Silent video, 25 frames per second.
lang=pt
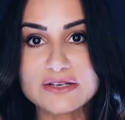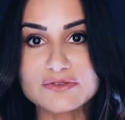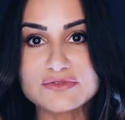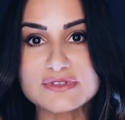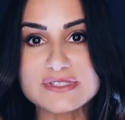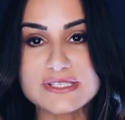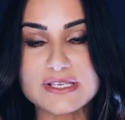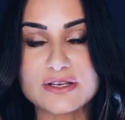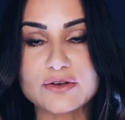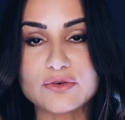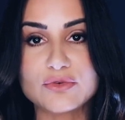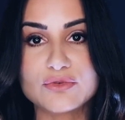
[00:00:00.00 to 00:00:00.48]
não
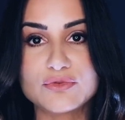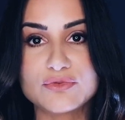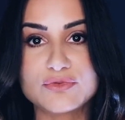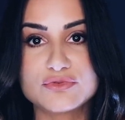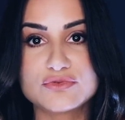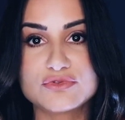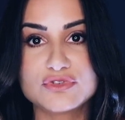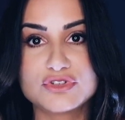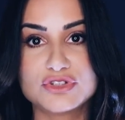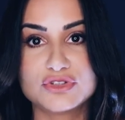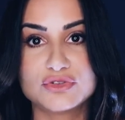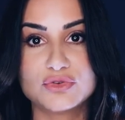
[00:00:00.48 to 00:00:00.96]
ser
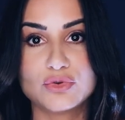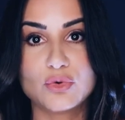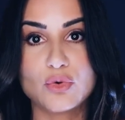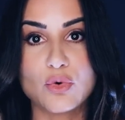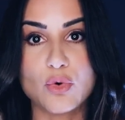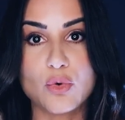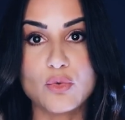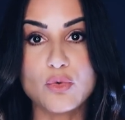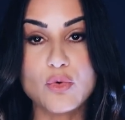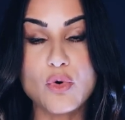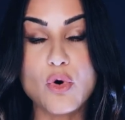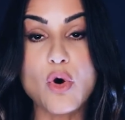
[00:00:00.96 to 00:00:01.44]
confundido
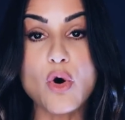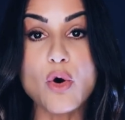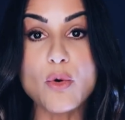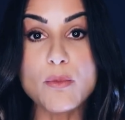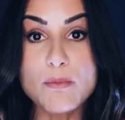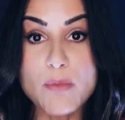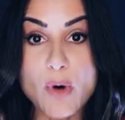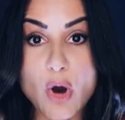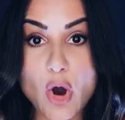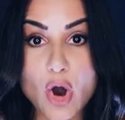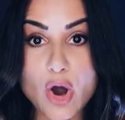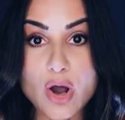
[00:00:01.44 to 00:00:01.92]
com um
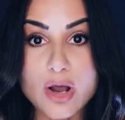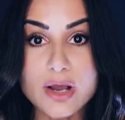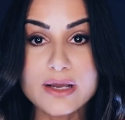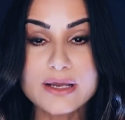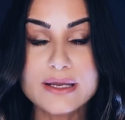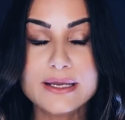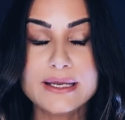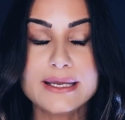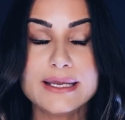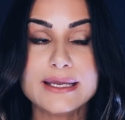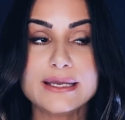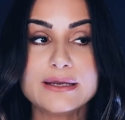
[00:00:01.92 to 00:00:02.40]
robô,
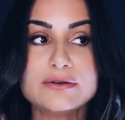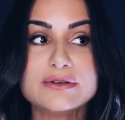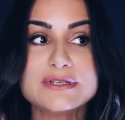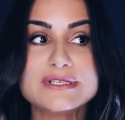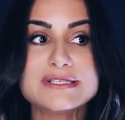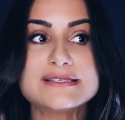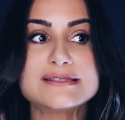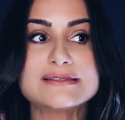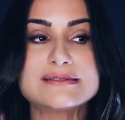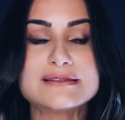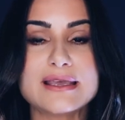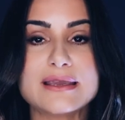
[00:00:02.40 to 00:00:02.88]
eu
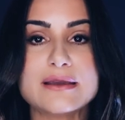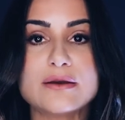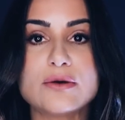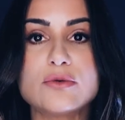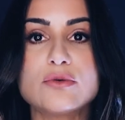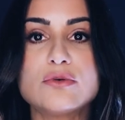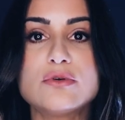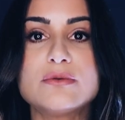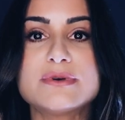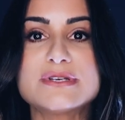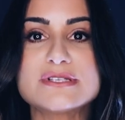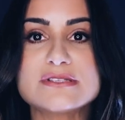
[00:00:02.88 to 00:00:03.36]
listei
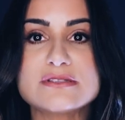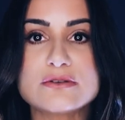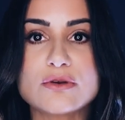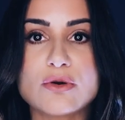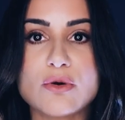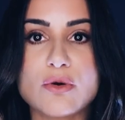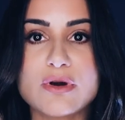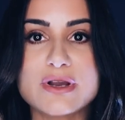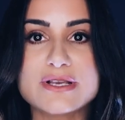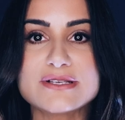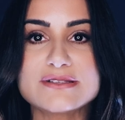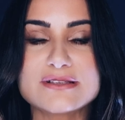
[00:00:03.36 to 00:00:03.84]
algumas
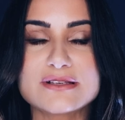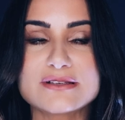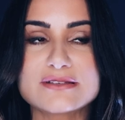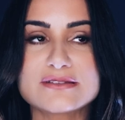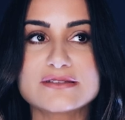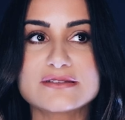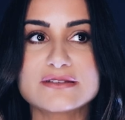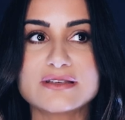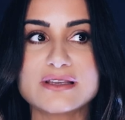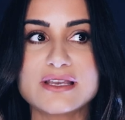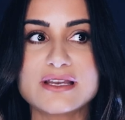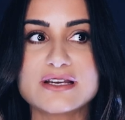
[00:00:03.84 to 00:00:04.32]

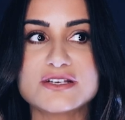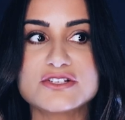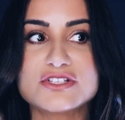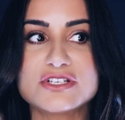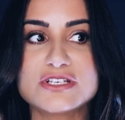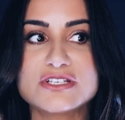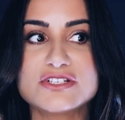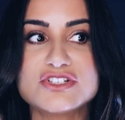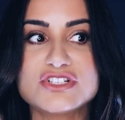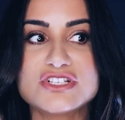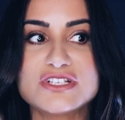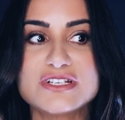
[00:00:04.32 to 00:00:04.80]
coisas que a
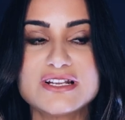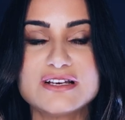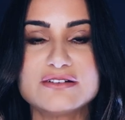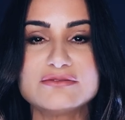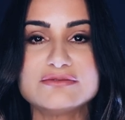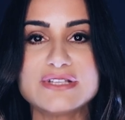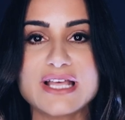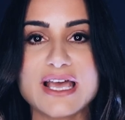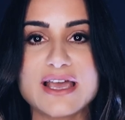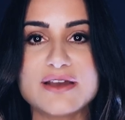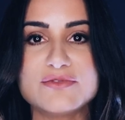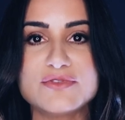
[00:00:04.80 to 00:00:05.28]
gente
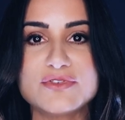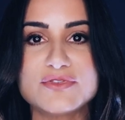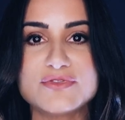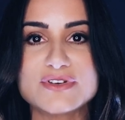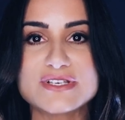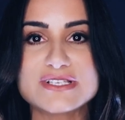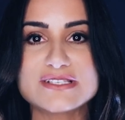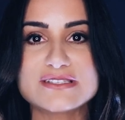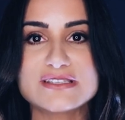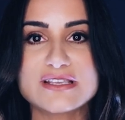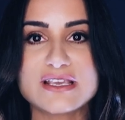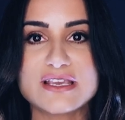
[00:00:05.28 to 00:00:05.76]
não deve
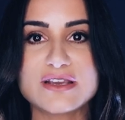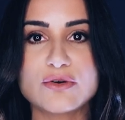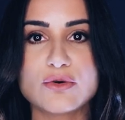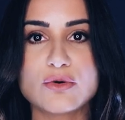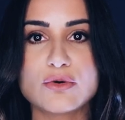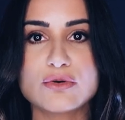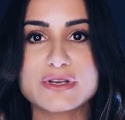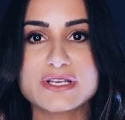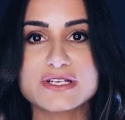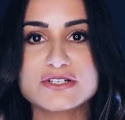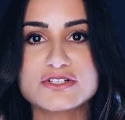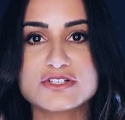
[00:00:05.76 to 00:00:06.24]
fazer
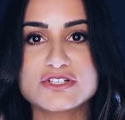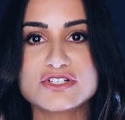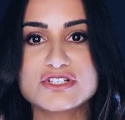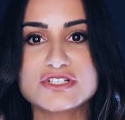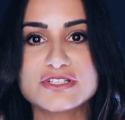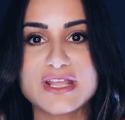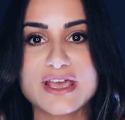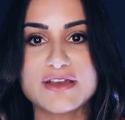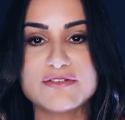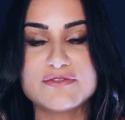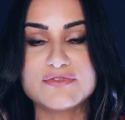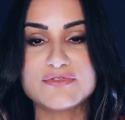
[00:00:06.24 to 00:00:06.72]
ou que a
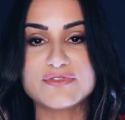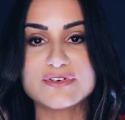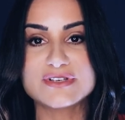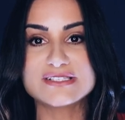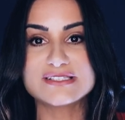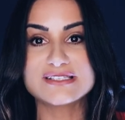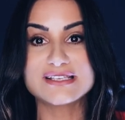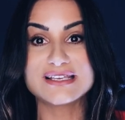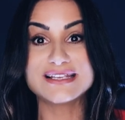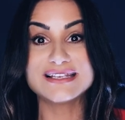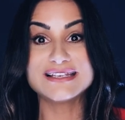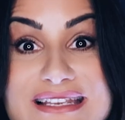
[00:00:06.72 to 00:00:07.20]
gente deve
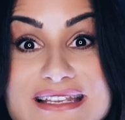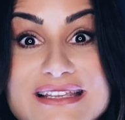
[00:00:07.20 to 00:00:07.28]
fazer